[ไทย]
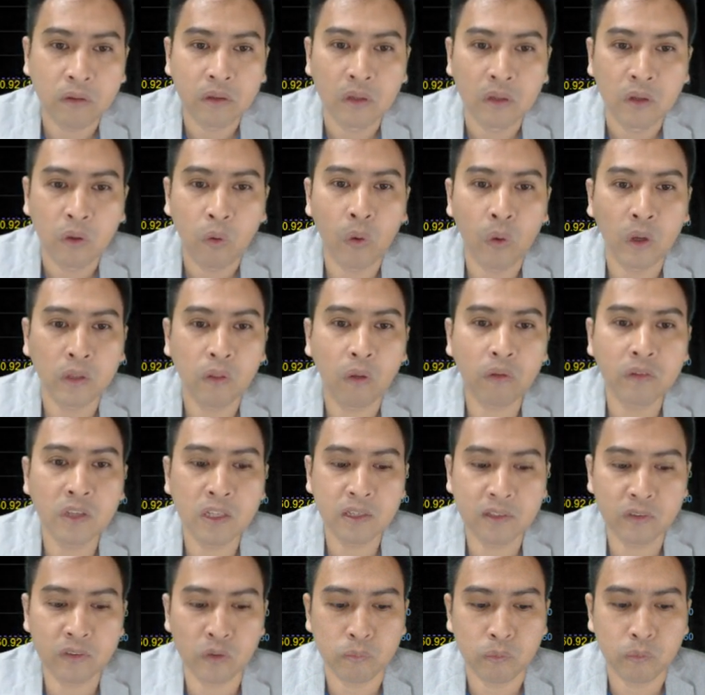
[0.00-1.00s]
คุณก็ต้องยึ
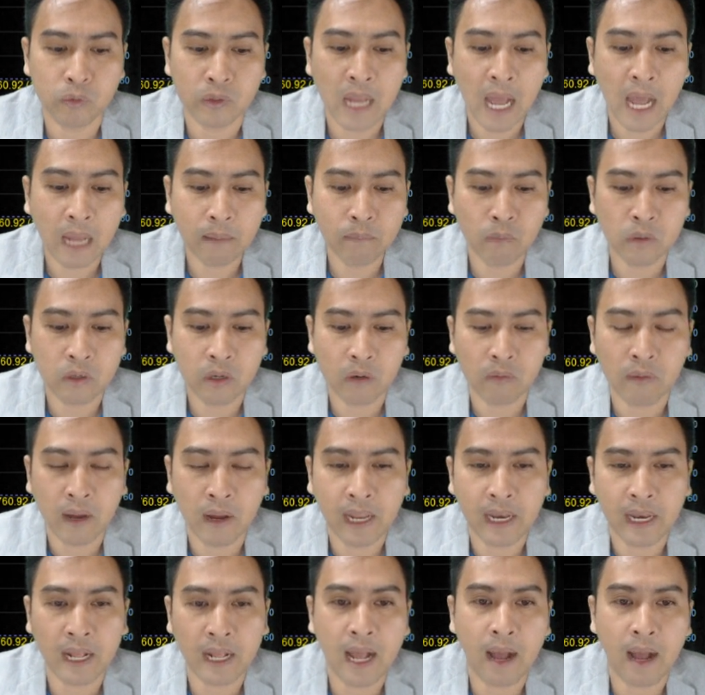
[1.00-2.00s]
ดจุดหมุนด้านบนเอาไว้
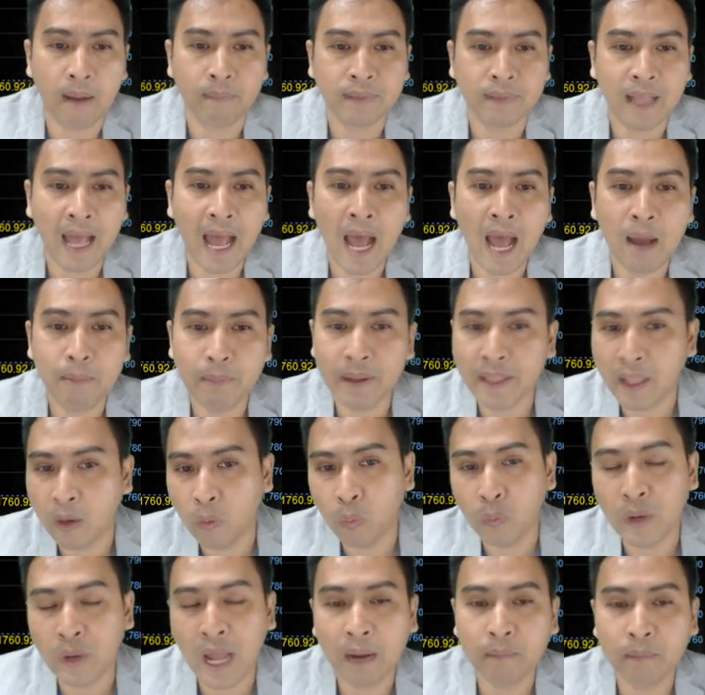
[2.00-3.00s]
นะครับถ้าไม่ทะ
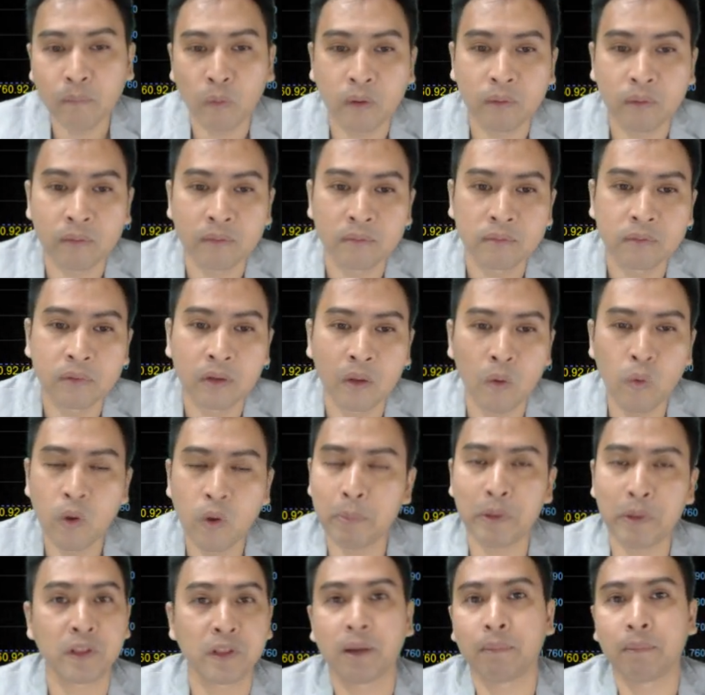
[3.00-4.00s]
ลุด้านบนคุณ
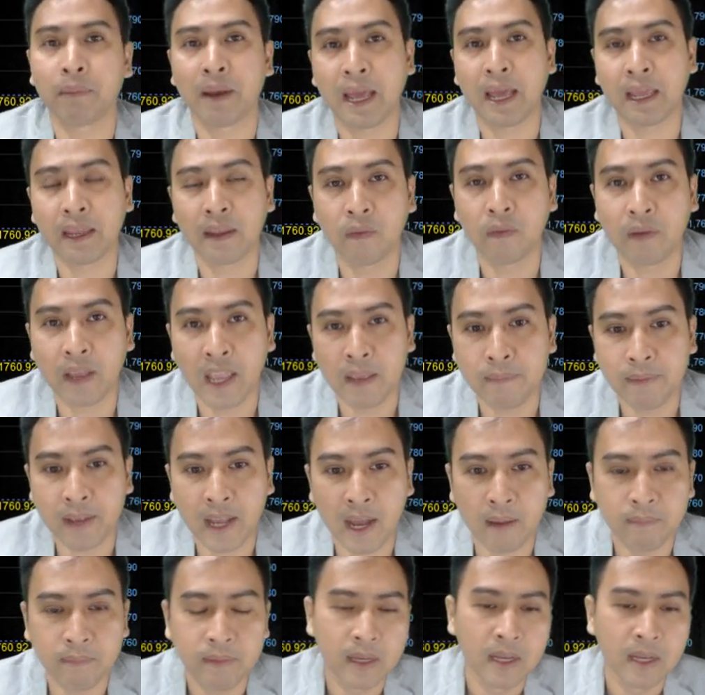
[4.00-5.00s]
ไม่ต้องทำอะไรโอเคไหมค
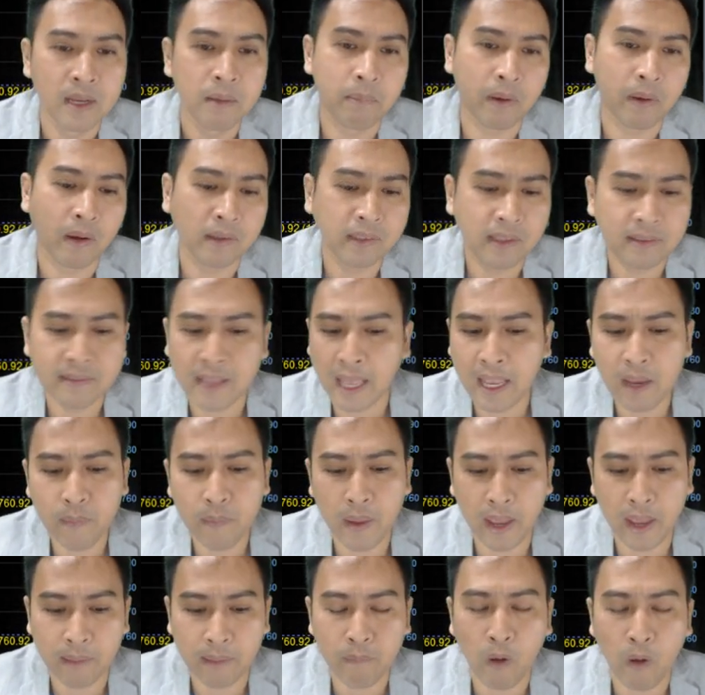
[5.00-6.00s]
รับมันก็จะไซด์เว
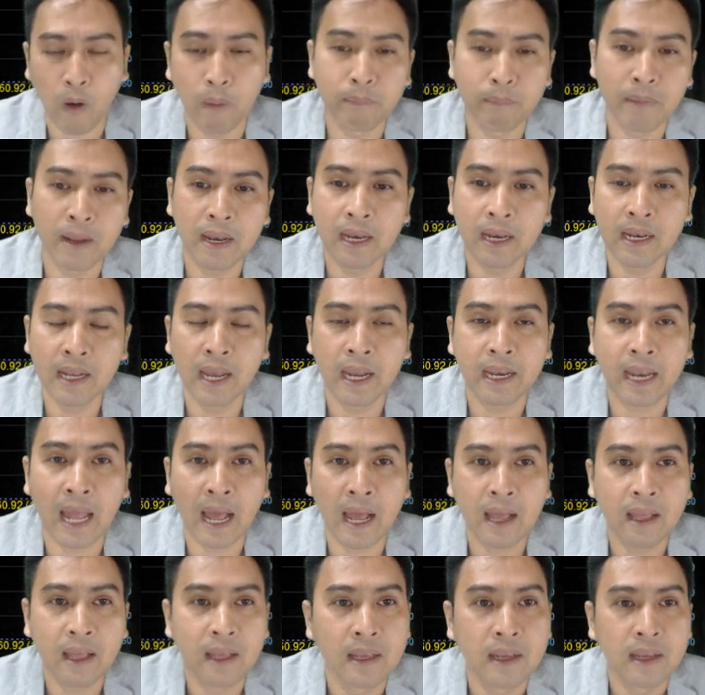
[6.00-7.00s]
ย์ปล่อยไปเรื่อยๆนะ
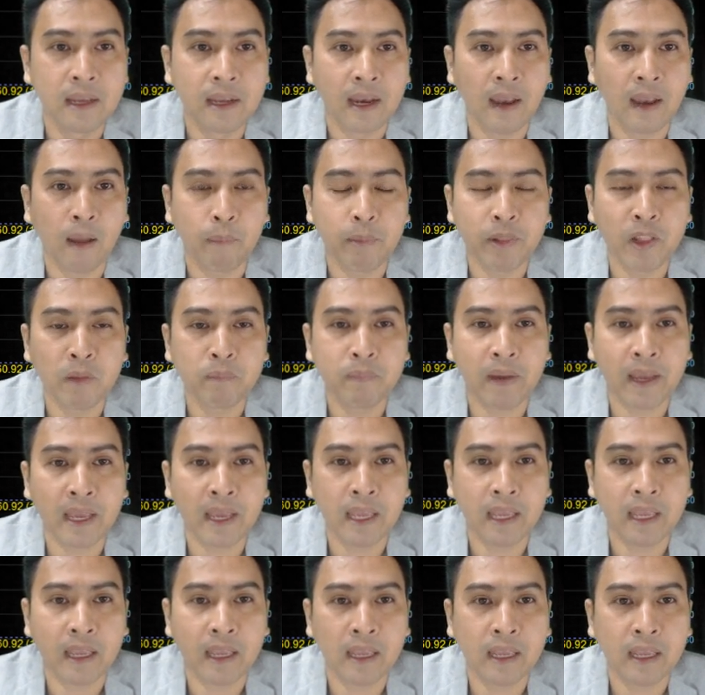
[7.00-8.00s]
เราไม่ต้องไป
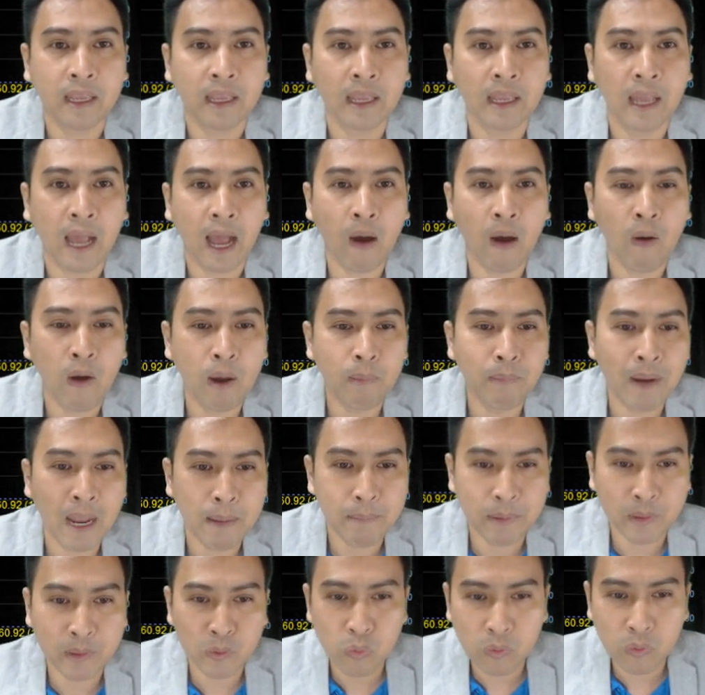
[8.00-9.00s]
เอากำไร
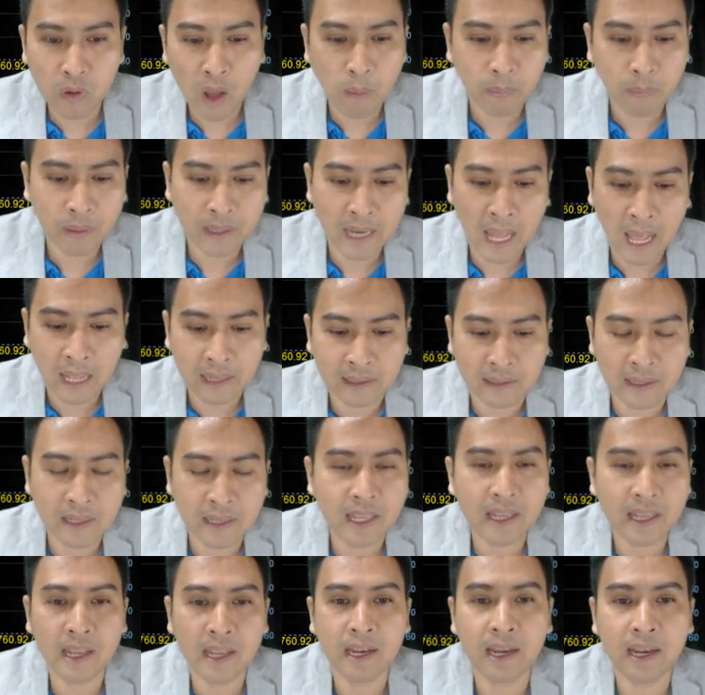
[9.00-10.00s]
มันทุกรอบขนาด
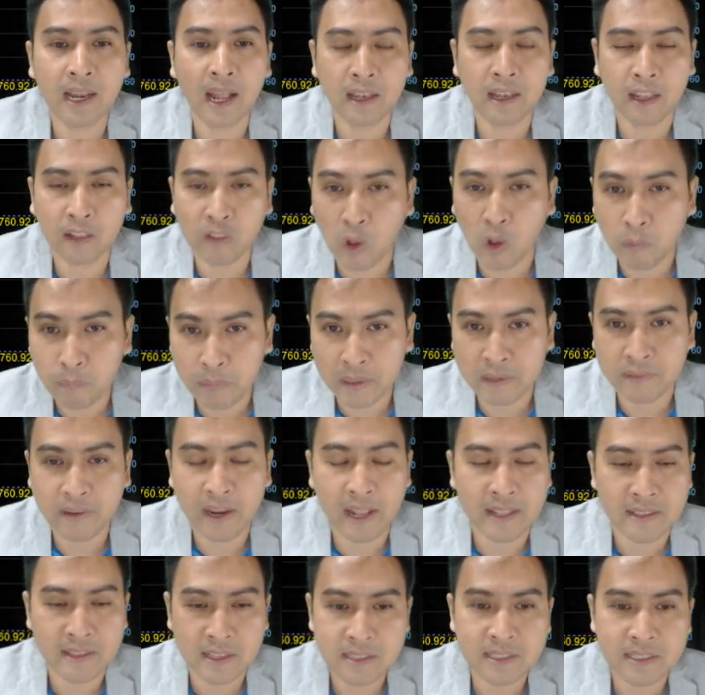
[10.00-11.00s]
ยิ่งๆหน้าแต่ตอนเป็นเทร
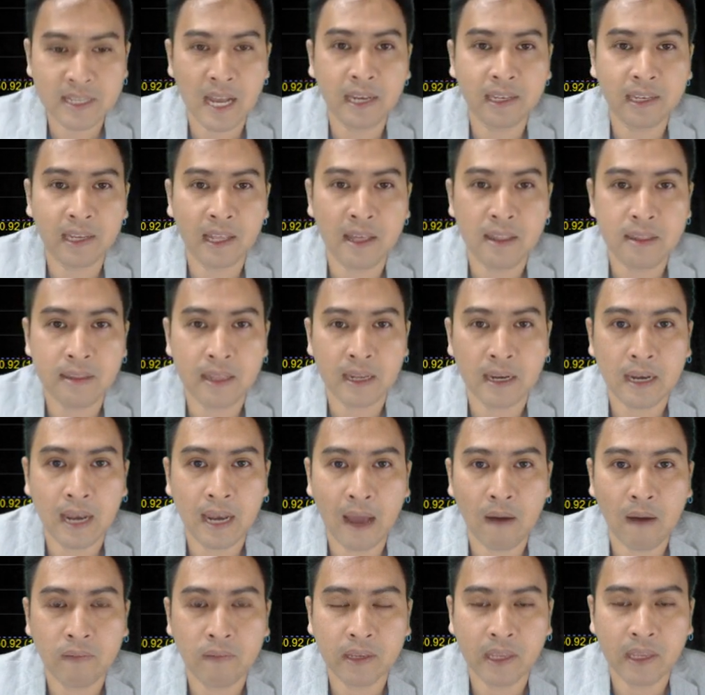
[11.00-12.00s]
นด์ชัดๆเนี่ยเสร็จ
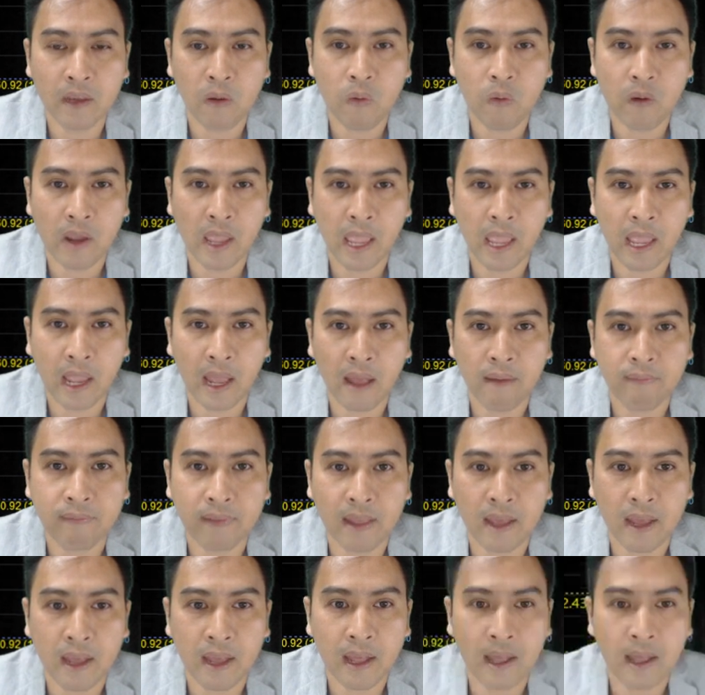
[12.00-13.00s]
เราอย่างเงี้ยโอเคครับ
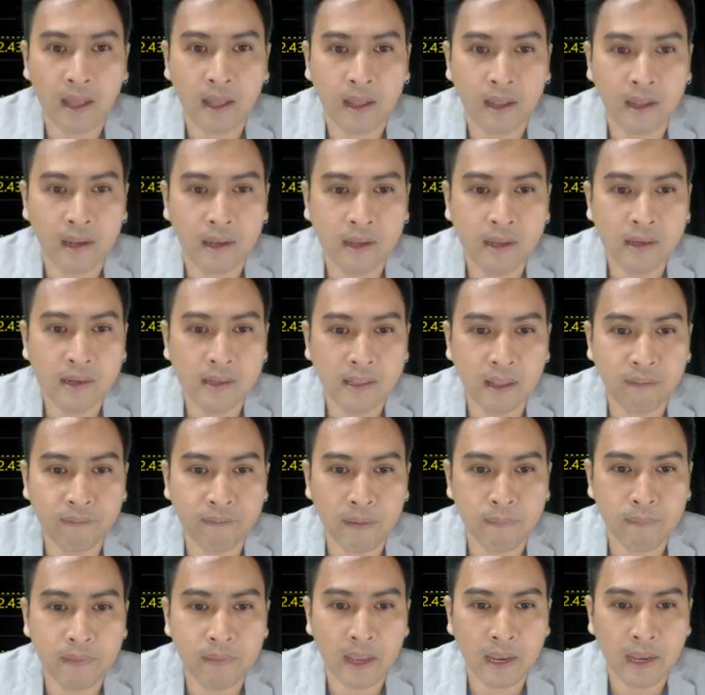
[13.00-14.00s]
นะอันนี้ก็คือทำเฟ
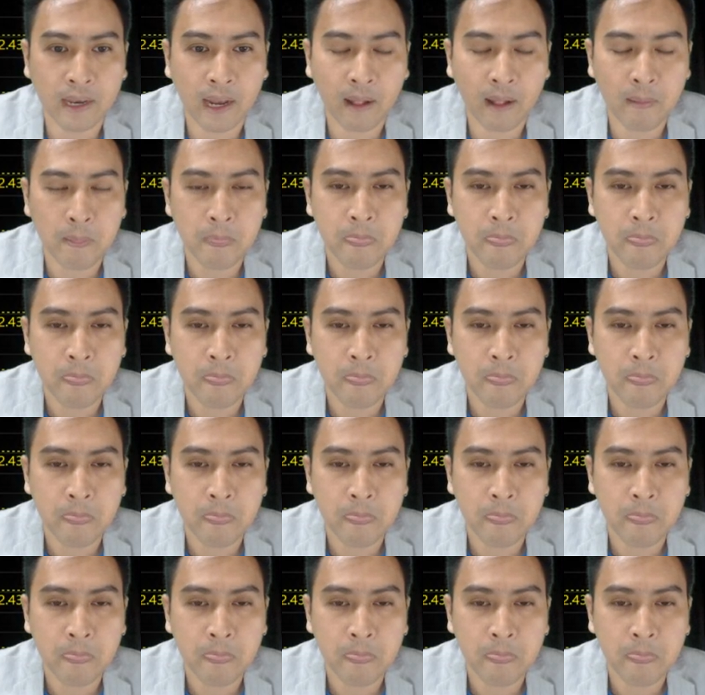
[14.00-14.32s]
รมเดย์นะ